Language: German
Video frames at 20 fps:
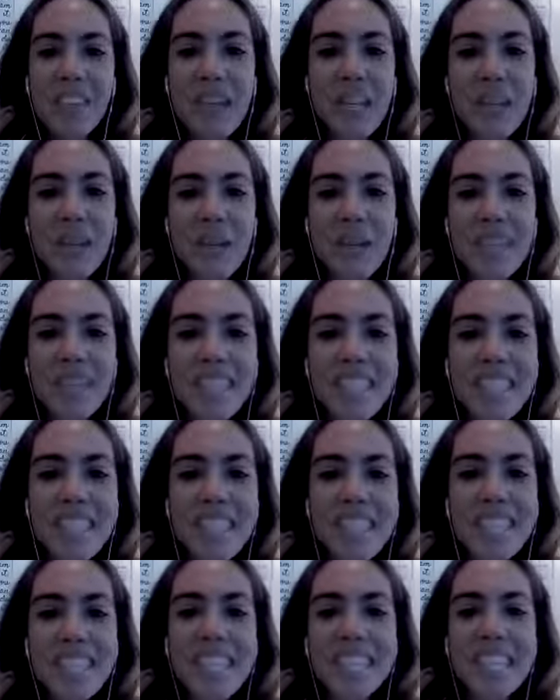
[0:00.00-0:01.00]
Sollte
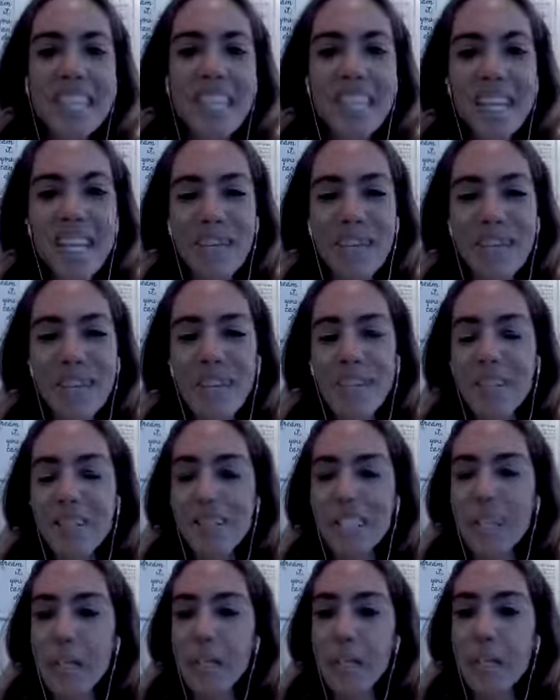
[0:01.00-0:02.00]
sich die Liebe für
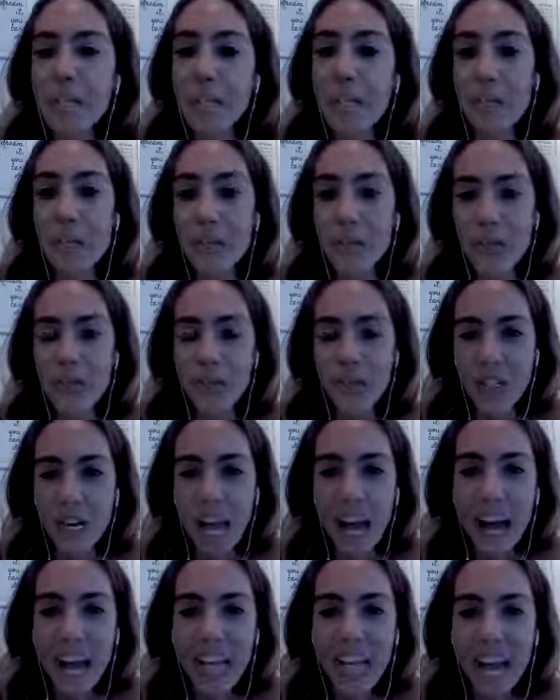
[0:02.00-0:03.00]
dich ein bisschen zu
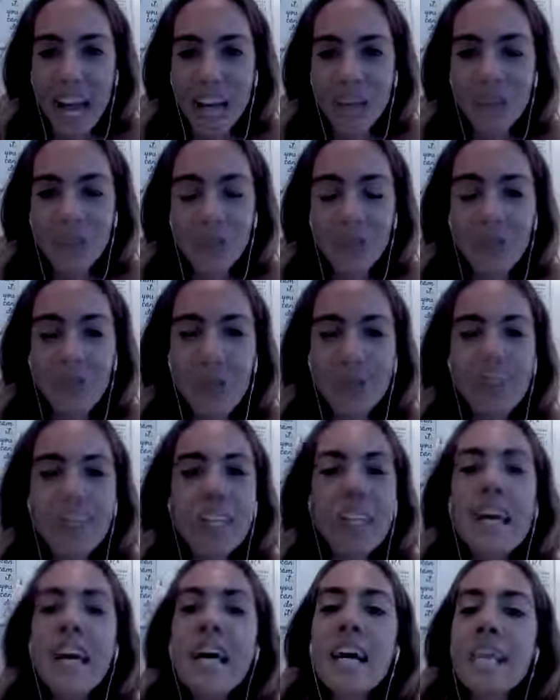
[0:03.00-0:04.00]
stark
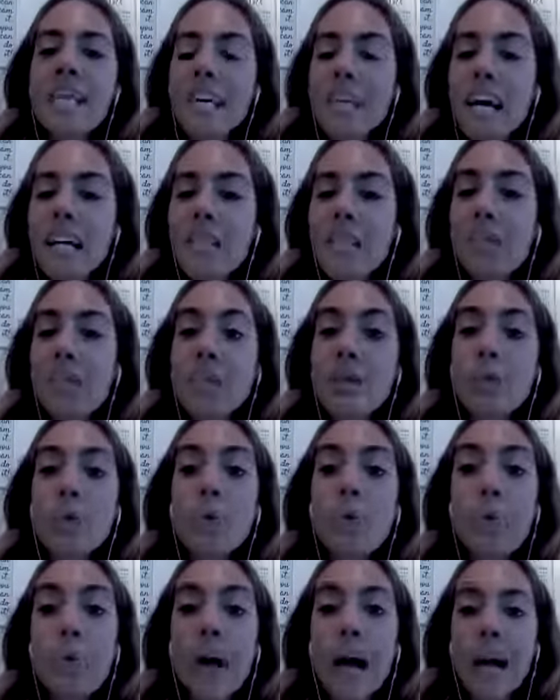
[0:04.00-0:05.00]
anfühlen, dann kannst du mal
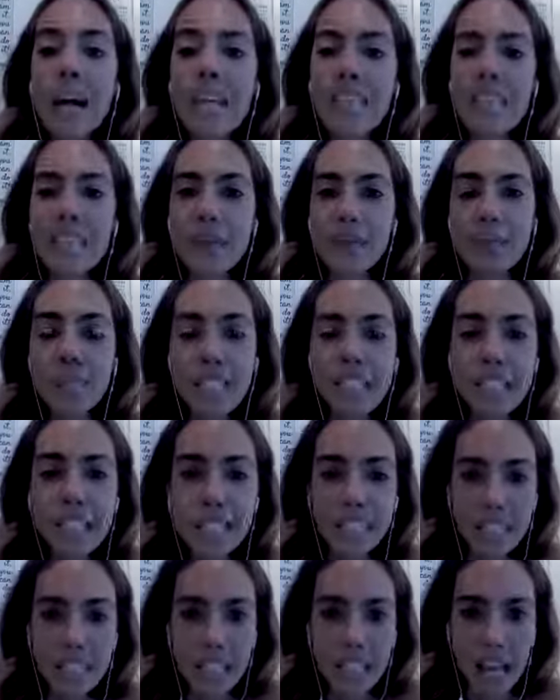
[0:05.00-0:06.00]
nur
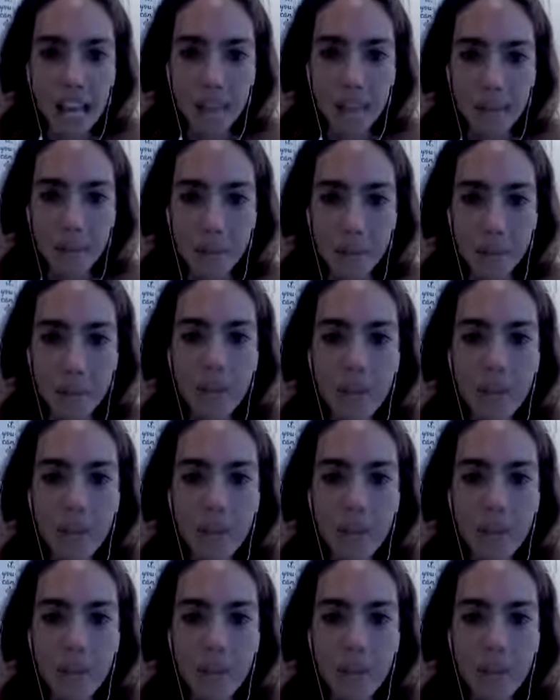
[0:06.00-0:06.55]
akzeptieren sagen.